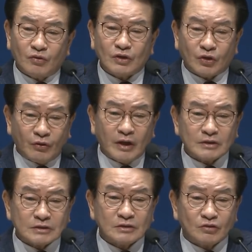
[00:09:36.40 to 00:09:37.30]
우리
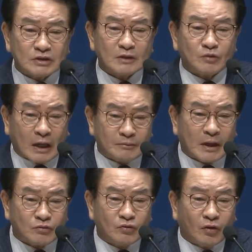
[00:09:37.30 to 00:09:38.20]
교회 설교 제목 안
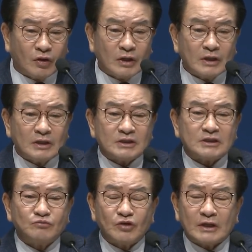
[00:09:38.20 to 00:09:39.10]
바꾸고
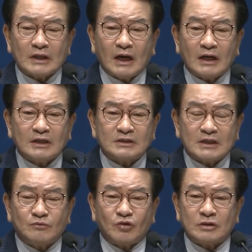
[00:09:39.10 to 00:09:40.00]
신문에 나가는
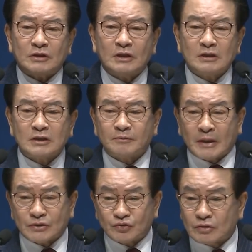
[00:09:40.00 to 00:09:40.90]
제목은 영적
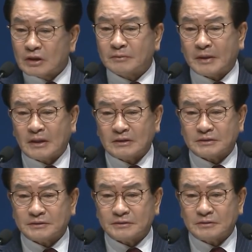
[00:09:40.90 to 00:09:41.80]
파수꾼 그래
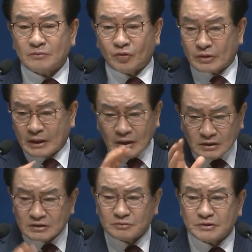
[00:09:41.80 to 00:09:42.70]
바꿨어요. 못
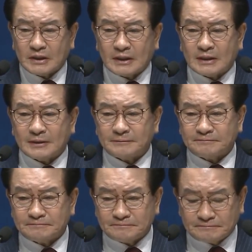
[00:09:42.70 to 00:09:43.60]
알아듣습니다.
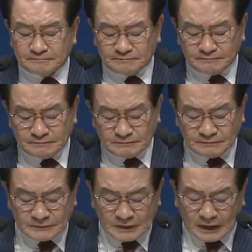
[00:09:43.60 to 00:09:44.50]

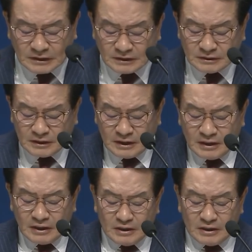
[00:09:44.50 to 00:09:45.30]
같은